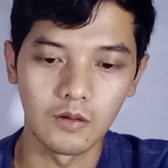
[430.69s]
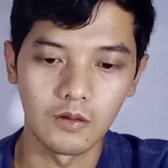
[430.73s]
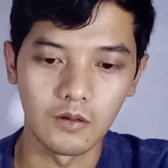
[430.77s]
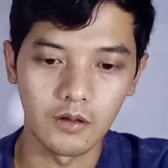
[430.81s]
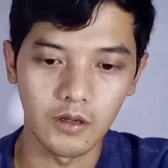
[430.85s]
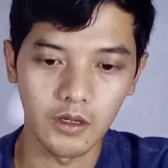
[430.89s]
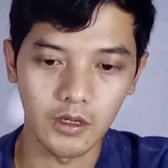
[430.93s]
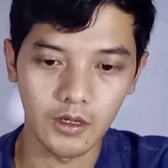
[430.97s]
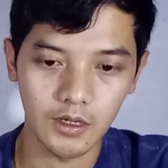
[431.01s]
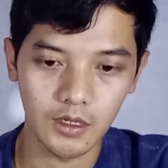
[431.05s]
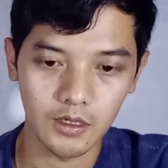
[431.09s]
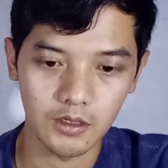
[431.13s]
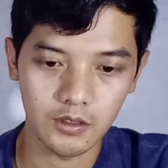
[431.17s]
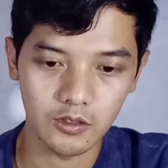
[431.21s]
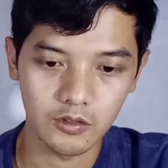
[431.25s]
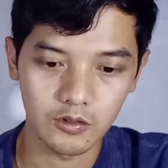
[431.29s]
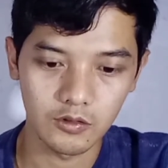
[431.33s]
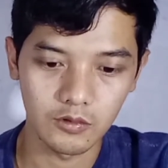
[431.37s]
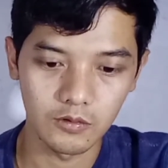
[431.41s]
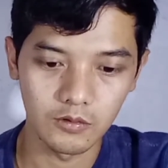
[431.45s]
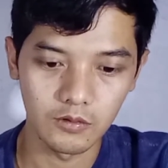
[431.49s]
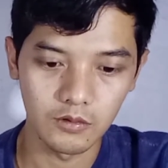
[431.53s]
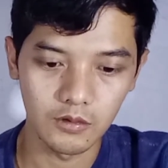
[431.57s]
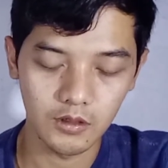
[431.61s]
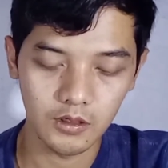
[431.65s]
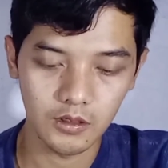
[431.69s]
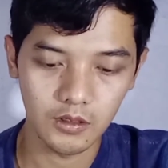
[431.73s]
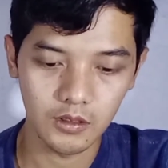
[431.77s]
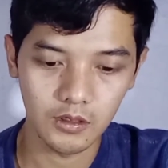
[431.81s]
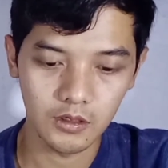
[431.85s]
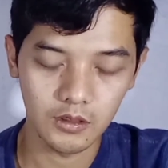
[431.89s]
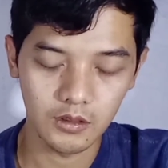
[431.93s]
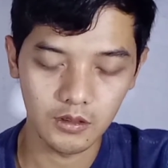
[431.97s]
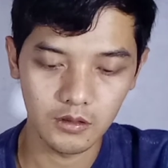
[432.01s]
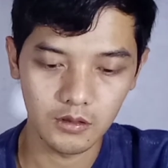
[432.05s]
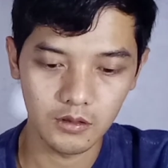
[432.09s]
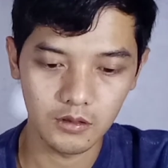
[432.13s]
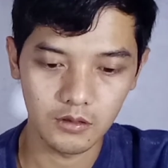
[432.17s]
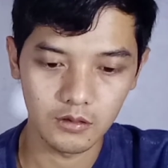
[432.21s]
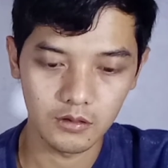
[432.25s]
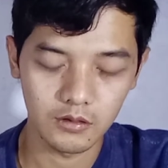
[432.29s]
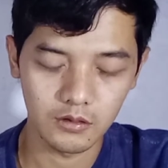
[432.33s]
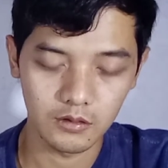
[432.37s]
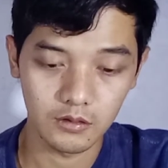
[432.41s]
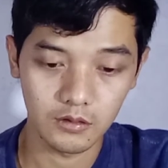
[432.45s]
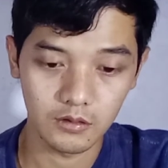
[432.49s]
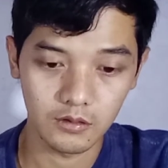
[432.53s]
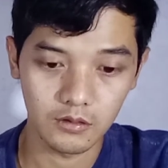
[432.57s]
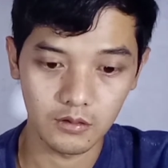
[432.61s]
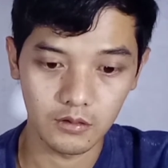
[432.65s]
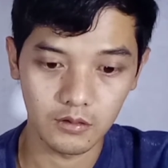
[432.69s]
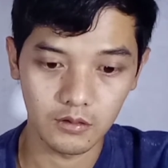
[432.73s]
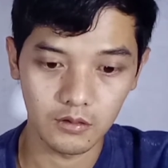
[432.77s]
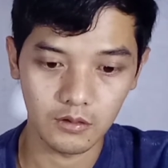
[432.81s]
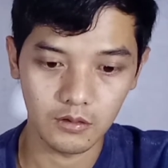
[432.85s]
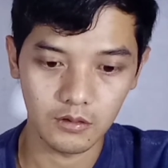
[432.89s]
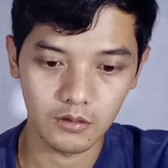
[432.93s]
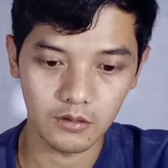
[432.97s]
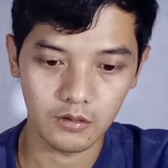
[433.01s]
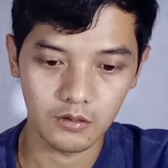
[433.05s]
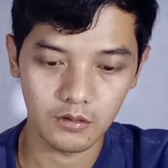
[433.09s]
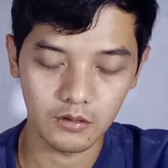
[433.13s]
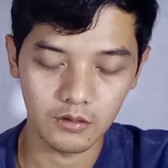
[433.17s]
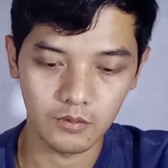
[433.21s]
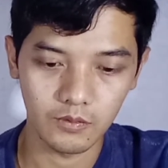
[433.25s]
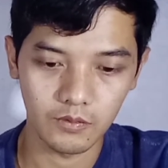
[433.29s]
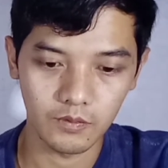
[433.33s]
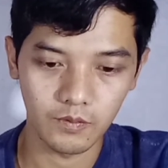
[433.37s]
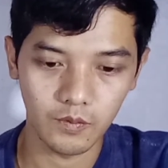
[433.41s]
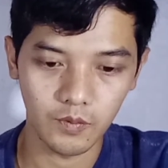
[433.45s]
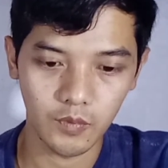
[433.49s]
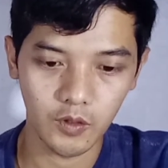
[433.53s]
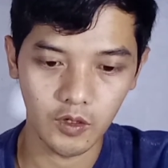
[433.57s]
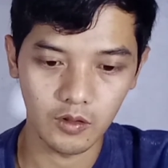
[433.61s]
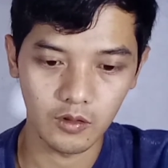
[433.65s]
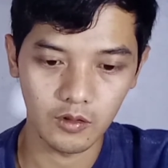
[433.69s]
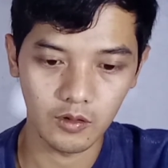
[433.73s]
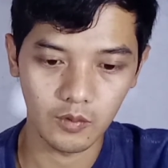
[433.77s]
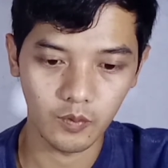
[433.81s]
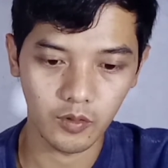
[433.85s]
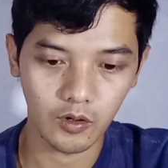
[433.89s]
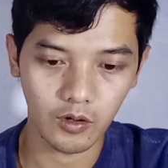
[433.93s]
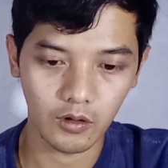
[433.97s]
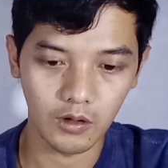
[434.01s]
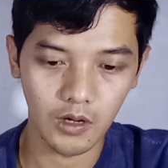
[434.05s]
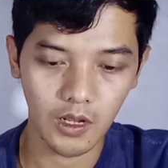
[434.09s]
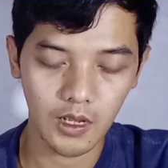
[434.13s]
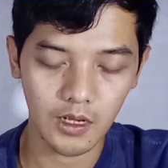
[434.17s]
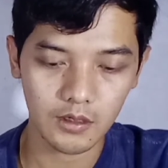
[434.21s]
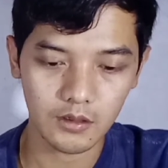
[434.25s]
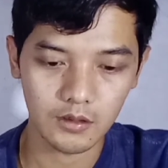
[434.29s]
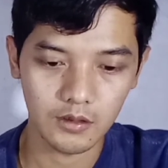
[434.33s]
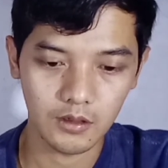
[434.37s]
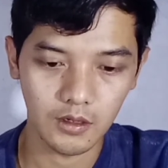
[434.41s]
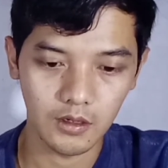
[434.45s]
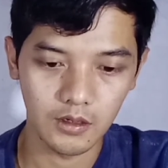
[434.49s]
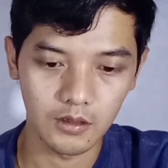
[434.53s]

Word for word: oke langsung ke foto produk